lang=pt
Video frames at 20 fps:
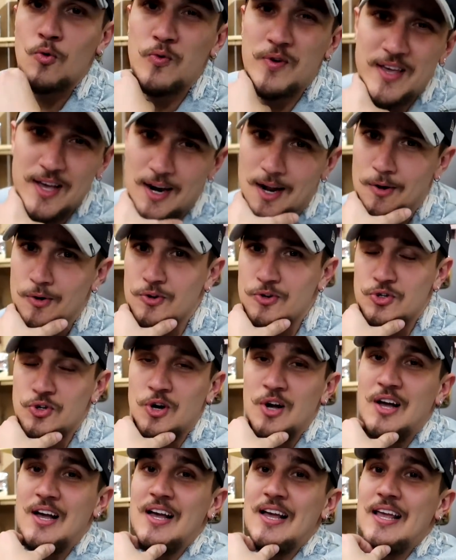com Gui
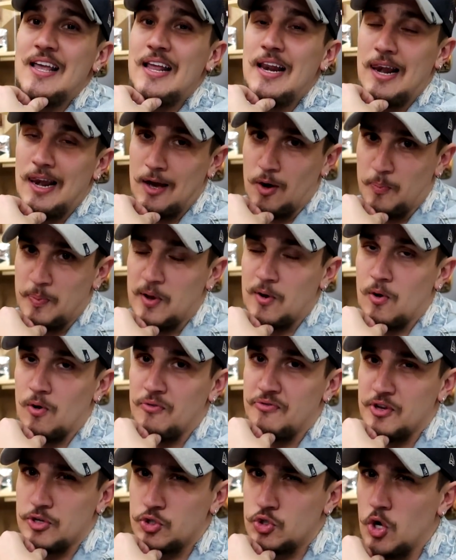Araújo e Léo
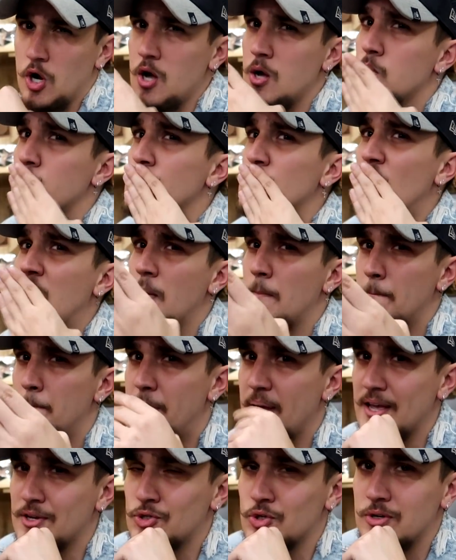Picon. Fechou?
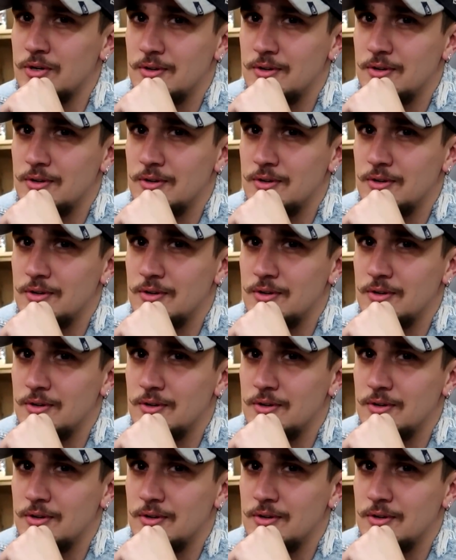Beijo.